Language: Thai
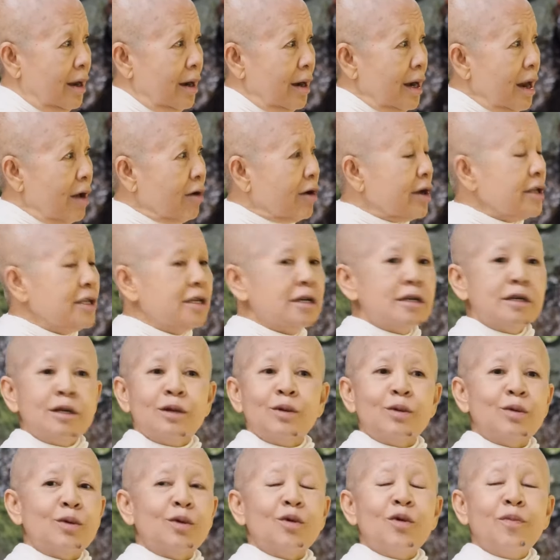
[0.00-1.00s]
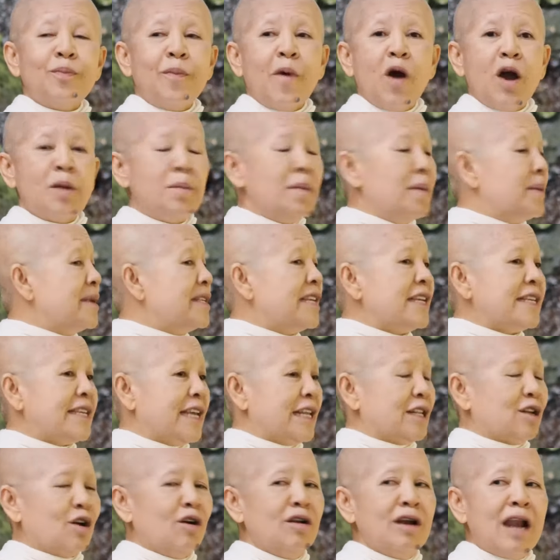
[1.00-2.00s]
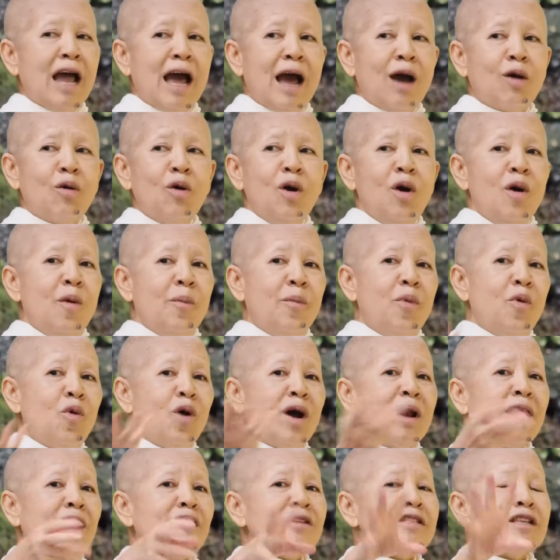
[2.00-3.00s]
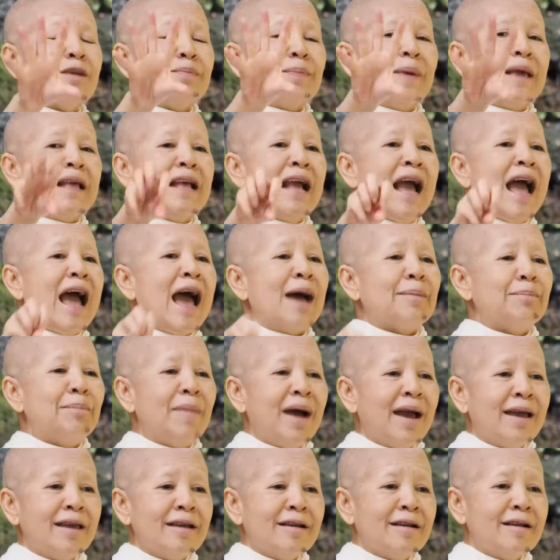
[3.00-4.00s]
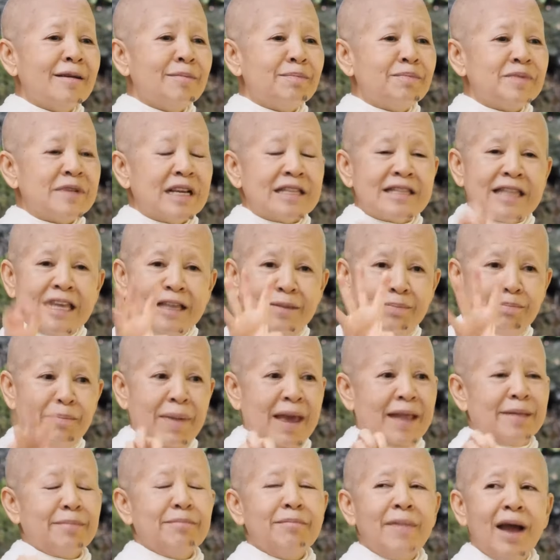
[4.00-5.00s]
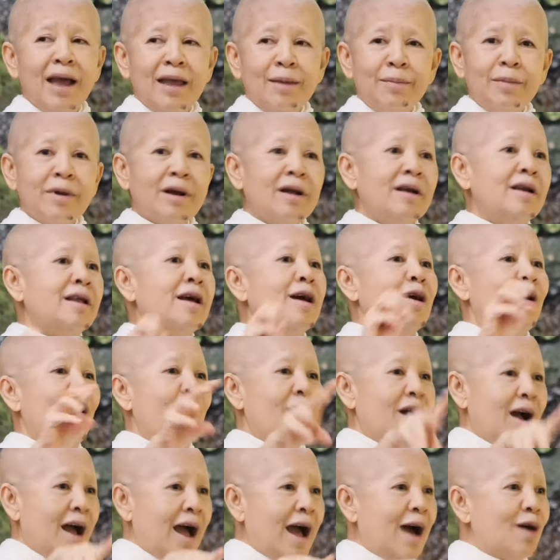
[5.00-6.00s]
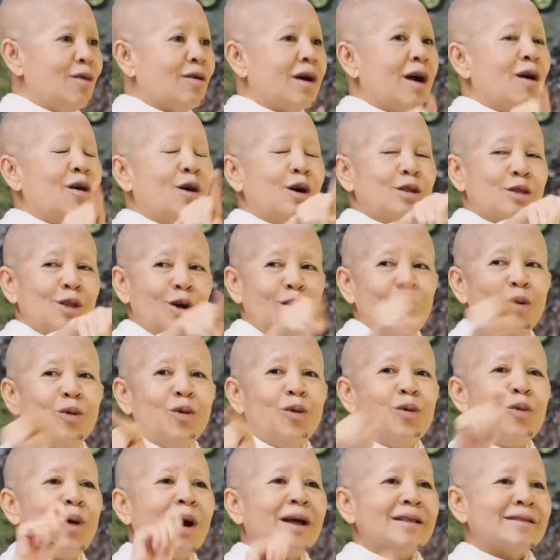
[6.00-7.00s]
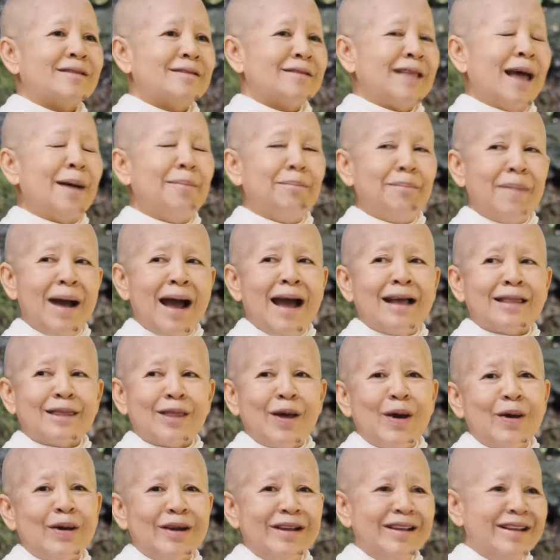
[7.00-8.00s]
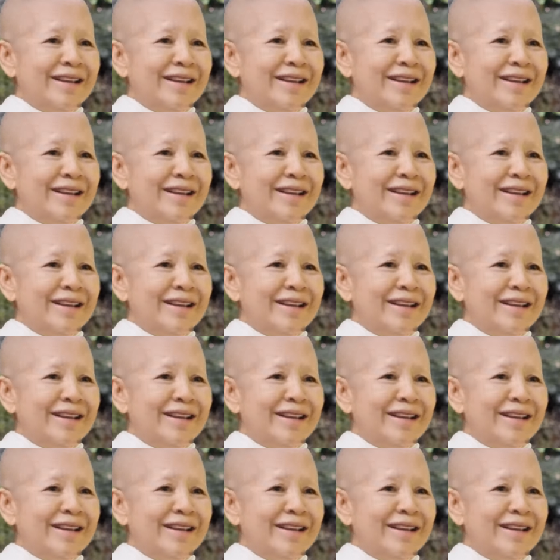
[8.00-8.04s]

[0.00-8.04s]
เราก็ยืนดูรู้ปล่อยมันไม่ใช่กิจของเราผัวเราจะไปงาบไหมก็จะติดเบ็ดไหมมันก็เรื่องของเขาเขาก็ต้องรู้ว่าธรรมะต้อง